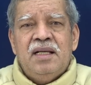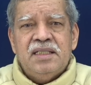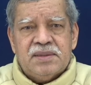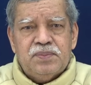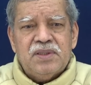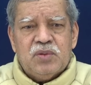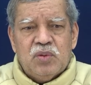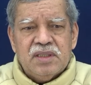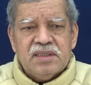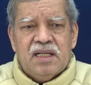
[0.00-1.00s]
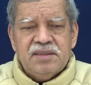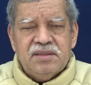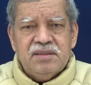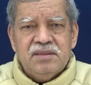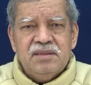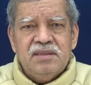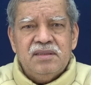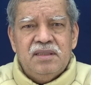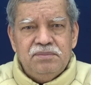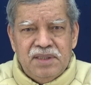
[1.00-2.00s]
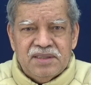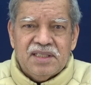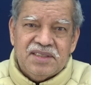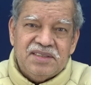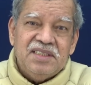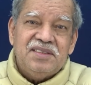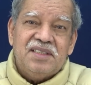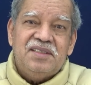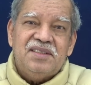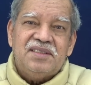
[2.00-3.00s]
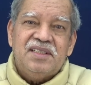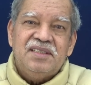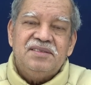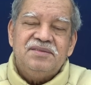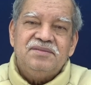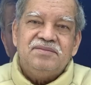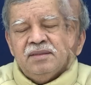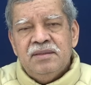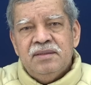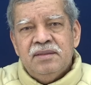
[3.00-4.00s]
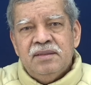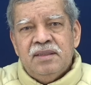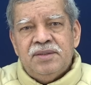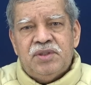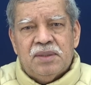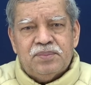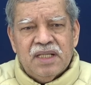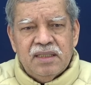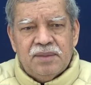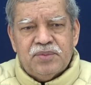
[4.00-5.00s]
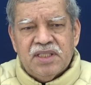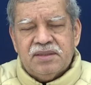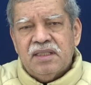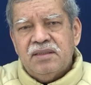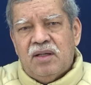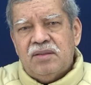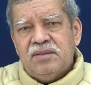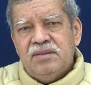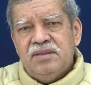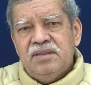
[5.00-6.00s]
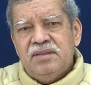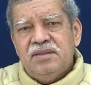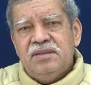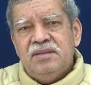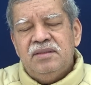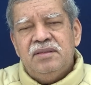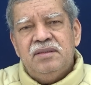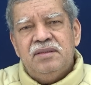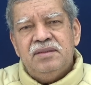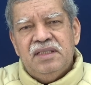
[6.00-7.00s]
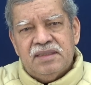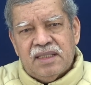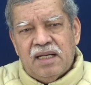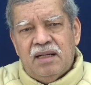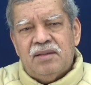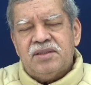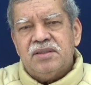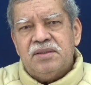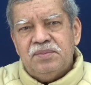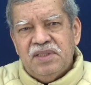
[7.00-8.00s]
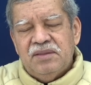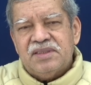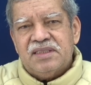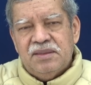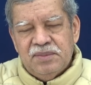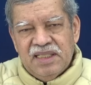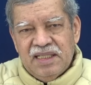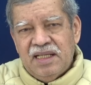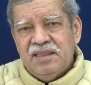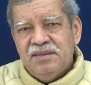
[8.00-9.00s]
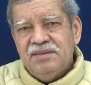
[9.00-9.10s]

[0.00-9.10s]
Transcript: इस पर थोड़ा सा आज गंभीरता से चिंतन करते हैं जब तक आप चेतन और निद्रा और सुसुप्ति अवस्था में हैं